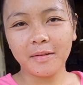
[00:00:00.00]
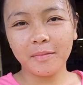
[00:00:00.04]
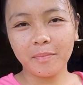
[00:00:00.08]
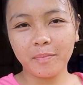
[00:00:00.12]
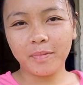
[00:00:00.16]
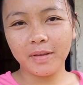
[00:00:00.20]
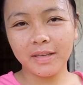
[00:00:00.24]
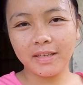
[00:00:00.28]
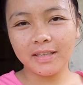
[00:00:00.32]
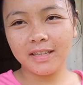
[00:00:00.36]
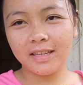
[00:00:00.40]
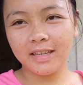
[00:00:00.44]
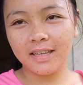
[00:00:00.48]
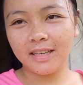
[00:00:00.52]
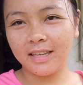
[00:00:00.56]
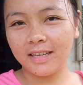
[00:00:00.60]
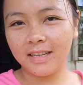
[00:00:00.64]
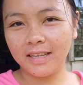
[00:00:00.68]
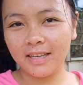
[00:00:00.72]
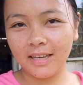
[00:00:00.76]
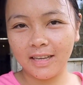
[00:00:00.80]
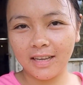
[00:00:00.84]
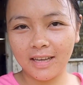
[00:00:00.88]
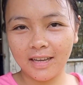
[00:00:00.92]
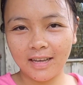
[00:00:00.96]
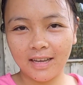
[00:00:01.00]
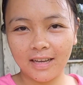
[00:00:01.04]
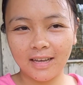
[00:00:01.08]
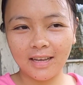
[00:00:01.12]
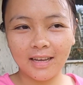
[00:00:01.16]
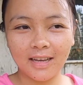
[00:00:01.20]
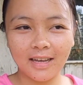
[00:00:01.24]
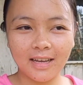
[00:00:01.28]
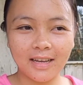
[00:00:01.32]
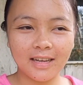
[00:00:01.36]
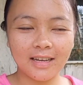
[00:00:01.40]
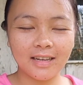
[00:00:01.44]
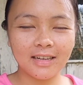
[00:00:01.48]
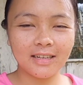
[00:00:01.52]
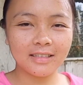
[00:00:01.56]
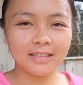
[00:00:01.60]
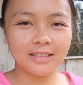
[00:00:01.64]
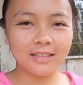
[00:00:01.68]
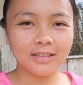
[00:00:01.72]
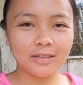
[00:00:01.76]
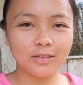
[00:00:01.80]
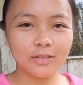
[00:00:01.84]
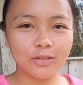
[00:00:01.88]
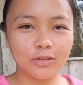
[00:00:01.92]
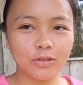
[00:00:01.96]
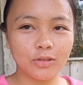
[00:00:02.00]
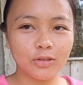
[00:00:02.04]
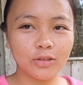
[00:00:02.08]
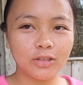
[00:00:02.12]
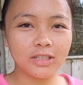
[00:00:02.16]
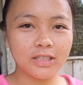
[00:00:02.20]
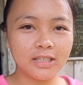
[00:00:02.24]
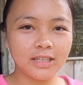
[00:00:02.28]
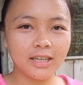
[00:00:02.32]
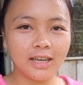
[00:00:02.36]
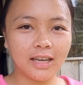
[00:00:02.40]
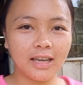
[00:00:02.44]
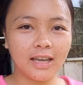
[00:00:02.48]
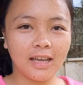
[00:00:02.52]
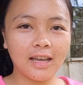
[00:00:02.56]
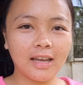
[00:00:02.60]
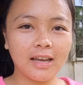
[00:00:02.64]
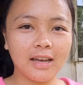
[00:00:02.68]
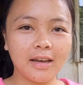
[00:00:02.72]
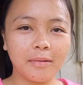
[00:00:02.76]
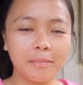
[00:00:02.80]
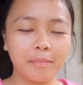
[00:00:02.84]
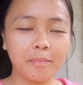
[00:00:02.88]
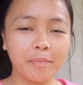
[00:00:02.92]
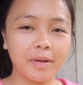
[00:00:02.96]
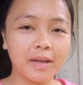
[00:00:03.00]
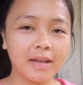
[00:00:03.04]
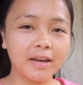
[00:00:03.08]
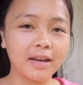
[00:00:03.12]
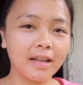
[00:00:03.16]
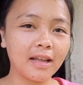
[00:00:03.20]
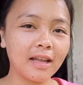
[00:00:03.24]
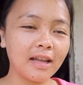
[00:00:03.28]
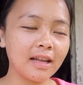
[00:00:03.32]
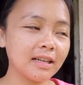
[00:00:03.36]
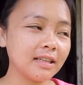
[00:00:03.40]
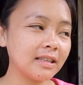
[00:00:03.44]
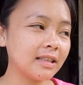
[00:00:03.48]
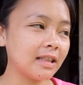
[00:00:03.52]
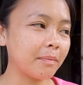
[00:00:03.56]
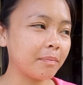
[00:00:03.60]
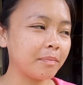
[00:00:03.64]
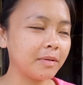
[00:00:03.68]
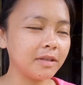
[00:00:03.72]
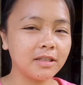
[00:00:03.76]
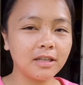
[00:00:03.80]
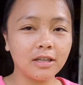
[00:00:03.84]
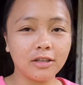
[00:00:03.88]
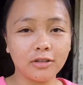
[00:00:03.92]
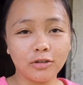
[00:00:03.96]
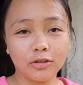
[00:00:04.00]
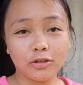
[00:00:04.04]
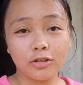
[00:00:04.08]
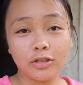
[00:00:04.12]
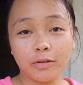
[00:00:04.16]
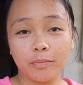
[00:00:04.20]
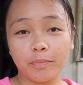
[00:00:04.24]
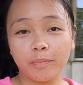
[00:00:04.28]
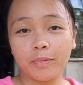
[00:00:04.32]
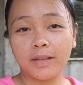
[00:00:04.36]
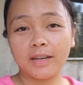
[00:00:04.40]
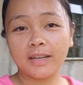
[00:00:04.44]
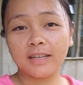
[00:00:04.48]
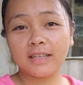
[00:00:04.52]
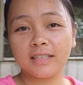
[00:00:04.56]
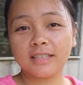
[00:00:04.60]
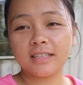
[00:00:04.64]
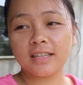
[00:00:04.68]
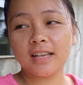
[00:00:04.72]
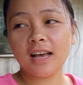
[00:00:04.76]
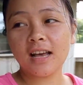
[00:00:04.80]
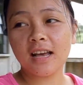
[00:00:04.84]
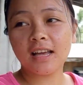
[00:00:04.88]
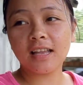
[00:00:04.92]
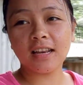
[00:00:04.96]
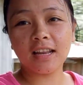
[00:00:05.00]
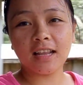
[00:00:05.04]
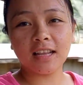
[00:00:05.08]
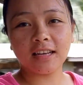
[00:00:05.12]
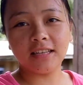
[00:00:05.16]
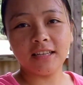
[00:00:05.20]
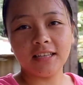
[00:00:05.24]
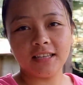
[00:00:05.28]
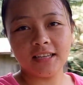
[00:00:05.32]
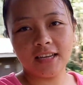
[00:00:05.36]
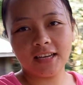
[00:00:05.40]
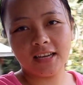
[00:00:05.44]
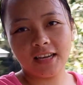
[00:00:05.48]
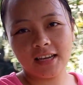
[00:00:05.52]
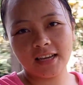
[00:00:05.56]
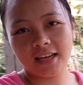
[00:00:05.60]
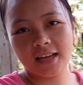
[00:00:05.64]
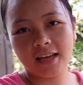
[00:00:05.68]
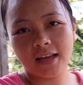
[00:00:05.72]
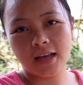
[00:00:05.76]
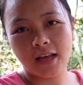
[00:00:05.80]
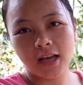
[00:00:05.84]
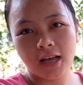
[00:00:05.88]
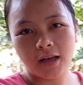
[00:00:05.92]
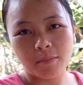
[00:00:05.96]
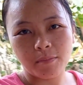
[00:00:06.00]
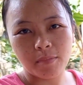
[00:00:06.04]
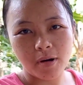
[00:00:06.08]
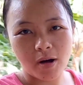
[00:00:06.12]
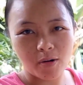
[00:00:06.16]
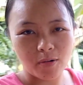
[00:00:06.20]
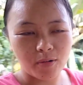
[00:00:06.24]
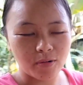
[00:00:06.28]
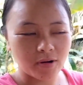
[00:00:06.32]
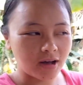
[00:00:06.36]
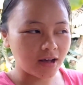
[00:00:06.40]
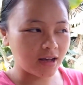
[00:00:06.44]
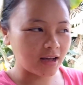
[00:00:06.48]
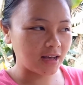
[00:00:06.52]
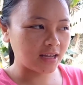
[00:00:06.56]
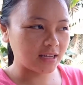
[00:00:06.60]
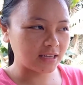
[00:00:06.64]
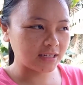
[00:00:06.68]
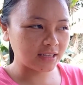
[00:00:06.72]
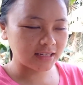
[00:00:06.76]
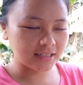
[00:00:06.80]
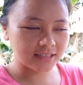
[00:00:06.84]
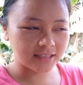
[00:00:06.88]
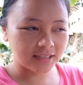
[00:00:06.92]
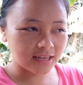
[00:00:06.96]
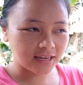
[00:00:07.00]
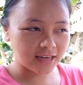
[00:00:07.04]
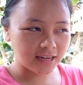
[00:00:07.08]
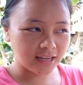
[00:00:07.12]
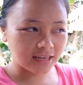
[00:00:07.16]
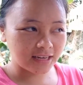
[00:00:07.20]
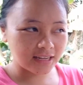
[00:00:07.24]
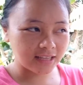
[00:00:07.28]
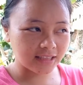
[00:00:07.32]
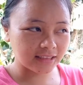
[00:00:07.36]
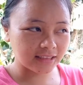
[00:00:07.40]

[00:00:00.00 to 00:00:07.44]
pergi cuci piring tapi saya cuci piring sana di bawa sana ada